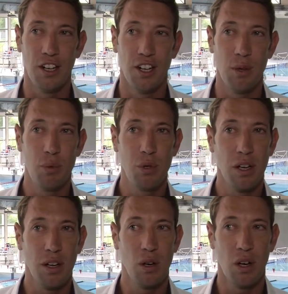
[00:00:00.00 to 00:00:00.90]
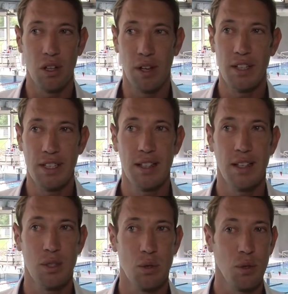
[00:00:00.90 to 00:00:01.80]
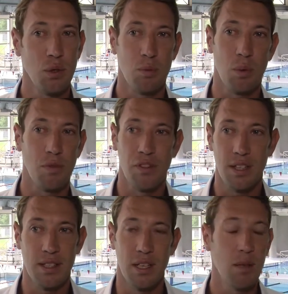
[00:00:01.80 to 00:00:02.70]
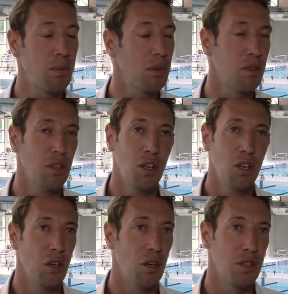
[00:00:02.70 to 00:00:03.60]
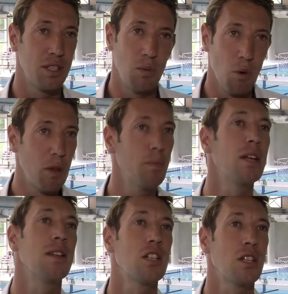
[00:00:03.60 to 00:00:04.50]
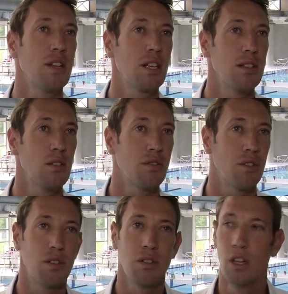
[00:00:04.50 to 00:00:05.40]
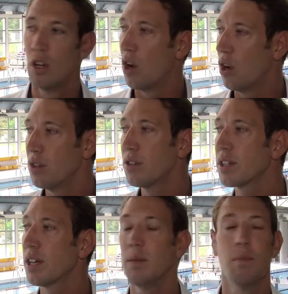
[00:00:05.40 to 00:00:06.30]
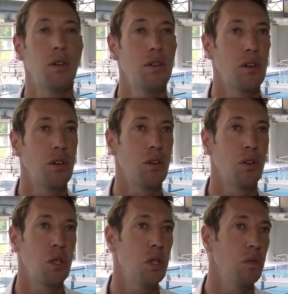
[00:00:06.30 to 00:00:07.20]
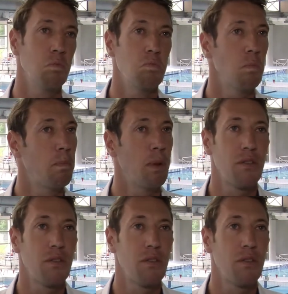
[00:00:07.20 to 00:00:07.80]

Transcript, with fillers: et puis avec cette action, pour faire simple, c'est un moment de partage avec les enfants, un entraînement euh, qui pas